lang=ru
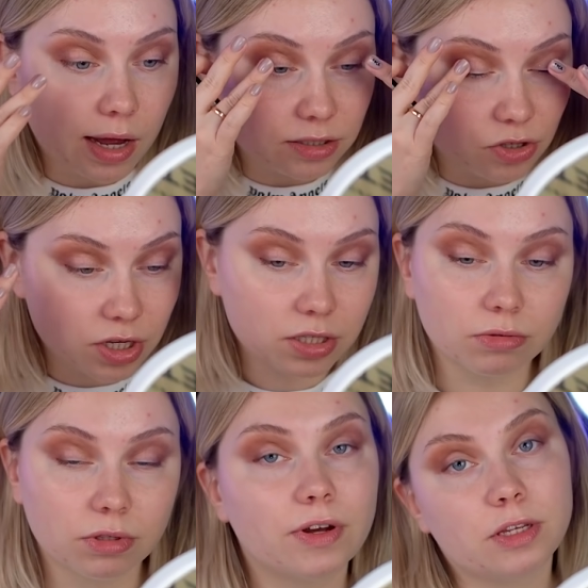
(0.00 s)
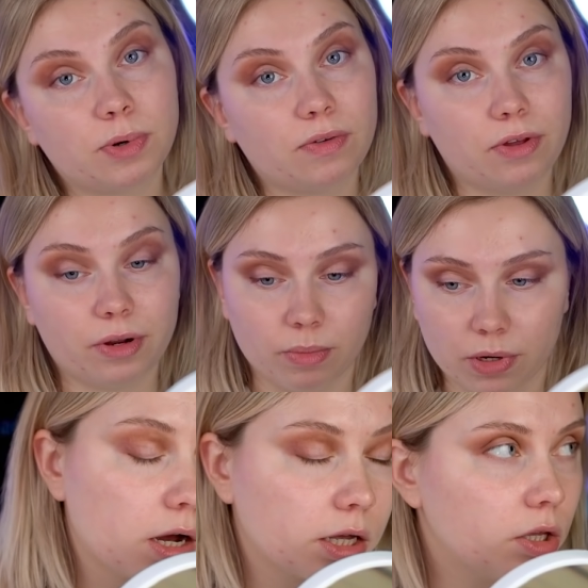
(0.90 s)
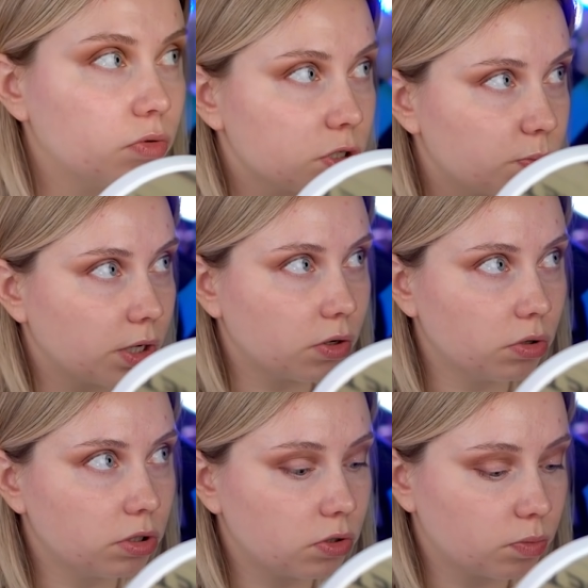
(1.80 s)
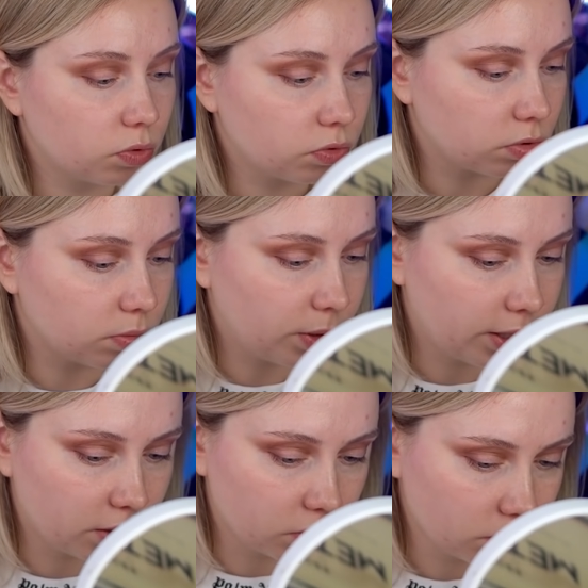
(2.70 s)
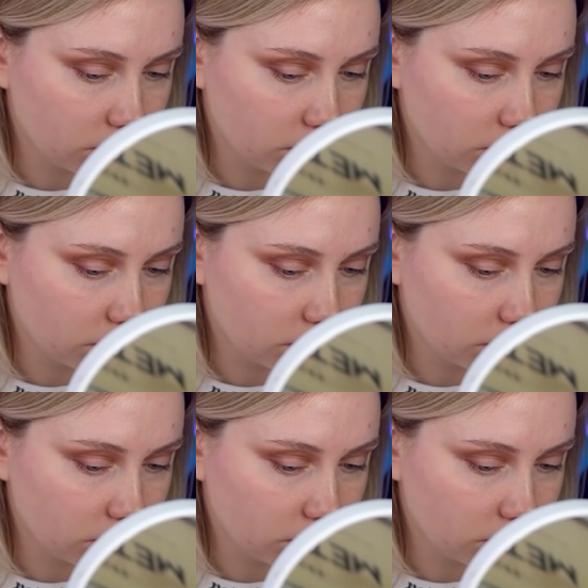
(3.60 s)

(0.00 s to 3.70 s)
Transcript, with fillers: А сейчас ну, давайте проверим. А какие у нас переходы-то будут? Блин,